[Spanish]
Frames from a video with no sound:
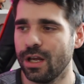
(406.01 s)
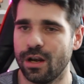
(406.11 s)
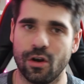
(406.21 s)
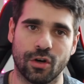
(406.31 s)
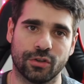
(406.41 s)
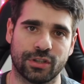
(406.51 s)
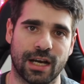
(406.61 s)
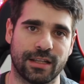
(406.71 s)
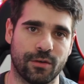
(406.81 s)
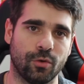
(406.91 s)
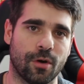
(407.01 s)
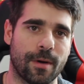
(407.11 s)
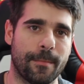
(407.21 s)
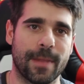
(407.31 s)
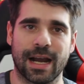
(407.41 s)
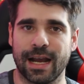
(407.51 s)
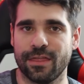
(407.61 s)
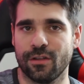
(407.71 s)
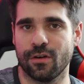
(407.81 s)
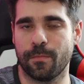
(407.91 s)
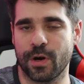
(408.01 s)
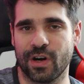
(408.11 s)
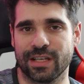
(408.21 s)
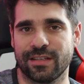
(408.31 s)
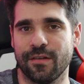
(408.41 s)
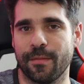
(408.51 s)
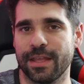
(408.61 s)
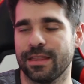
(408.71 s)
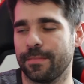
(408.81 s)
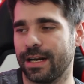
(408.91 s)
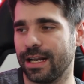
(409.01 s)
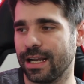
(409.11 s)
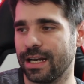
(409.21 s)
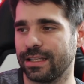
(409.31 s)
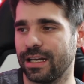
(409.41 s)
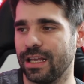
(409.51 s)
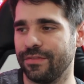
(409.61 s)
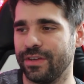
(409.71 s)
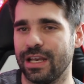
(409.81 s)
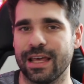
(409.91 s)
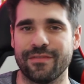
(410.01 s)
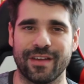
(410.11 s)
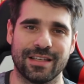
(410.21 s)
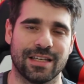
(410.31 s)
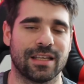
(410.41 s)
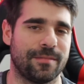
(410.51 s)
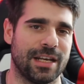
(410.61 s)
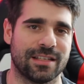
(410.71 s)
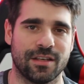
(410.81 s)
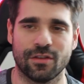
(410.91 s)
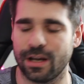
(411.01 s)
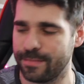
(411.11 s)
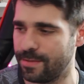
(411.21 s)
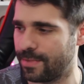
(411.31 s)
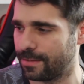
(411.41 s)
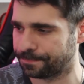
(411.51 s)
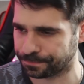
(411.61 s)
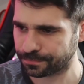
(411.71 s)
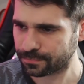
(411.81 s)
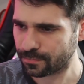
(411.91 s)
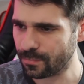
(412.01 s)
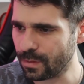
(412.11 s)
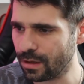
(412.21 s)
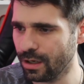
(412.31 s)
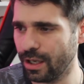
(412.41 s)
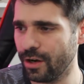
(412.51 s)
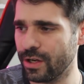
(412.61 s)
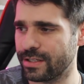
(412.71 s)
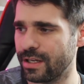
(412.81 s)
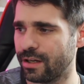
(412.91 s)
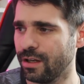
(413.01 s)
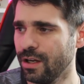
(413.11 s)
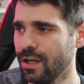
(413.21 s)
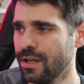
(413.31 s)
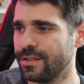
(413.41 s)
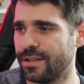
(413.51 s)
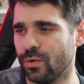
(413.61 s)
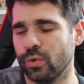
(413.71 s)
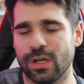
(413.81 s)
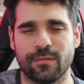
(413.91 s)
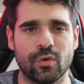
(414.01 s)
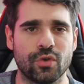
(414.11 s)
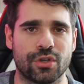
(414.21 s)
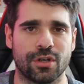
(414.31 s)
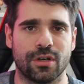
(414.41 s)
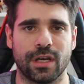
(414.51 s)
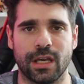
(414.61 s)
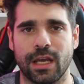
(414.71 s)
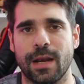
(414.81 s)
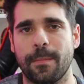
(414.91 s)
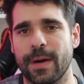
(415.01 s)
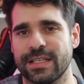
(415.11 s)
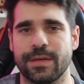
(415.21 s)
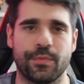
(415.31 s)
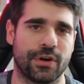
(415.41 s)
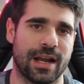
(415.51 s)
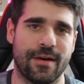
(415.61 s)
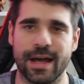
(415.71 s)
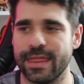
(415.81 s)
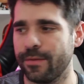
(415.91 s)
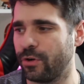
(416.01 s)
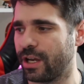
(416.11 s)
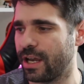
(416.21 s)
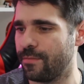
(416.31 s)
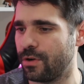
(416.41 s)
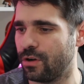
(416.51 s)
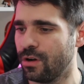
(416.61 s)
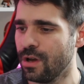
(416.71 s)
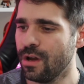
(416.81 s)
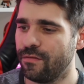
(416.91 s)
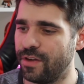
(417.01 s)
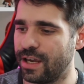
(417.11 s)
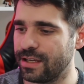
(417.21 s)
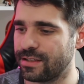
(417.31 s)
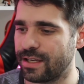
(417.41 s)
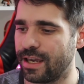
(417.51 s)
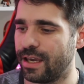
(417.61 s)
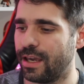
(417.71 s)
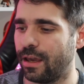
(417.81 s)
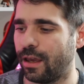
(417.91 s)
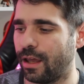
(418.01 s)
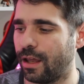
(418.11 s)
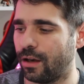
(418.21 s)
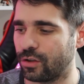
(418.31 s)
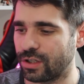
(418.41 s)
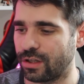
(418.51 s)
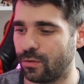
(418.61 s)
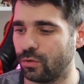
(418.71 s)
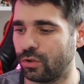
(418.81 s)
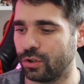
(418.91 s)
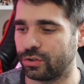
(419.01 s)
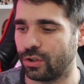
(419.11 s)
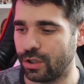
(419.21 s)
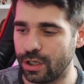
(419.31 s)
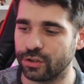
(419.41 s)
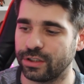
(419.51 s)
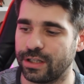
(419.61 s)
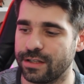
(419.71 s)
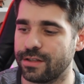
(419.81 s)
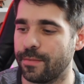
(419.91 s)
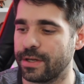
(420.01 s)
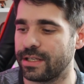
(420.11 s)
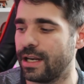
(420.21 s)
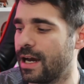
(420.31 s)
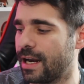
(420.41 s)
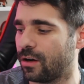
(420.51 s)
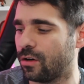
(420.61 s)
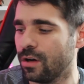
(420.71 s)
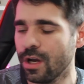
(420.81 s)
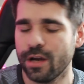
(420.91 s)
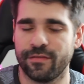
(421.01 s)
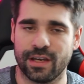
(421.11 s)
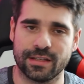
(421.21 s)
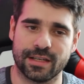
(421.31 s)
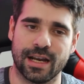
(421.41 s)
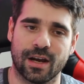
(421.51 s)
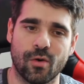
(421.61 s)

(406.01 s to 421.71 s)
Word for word: los atributos van bajando progresivamente para las cartas NIF y la diferencia termina siendo la misma. Quiero decir, si usan mucho el pase por la banda, por ejemplo, fíjense eh, los atributos y los stats de pase largo, fíjense la